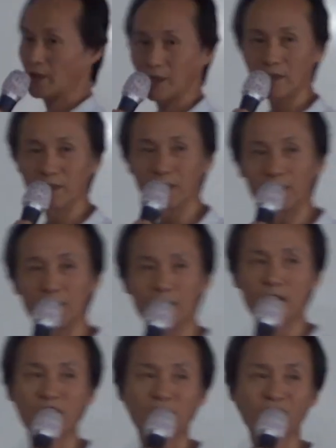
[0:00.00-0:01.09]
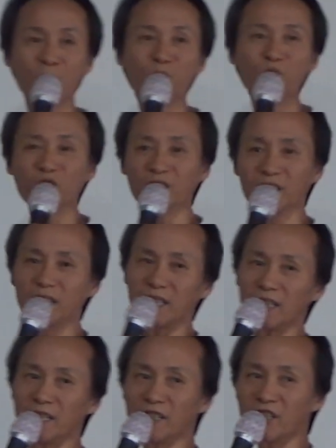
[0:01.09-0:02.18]
그런데 천부경에
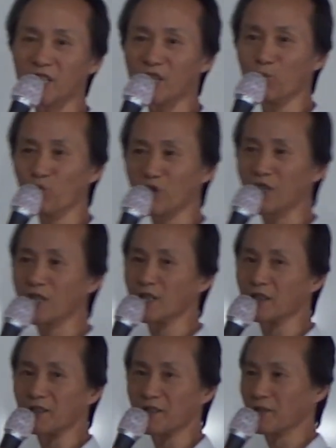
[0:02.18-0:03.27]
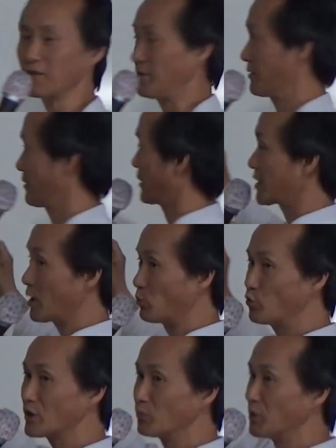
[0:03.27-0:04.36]
일시 무시일이라 그랬어요. 자,
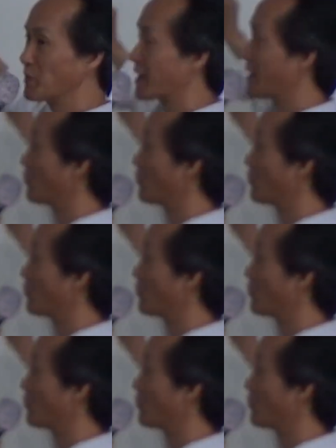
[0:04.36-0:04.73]
무는 뭡니까?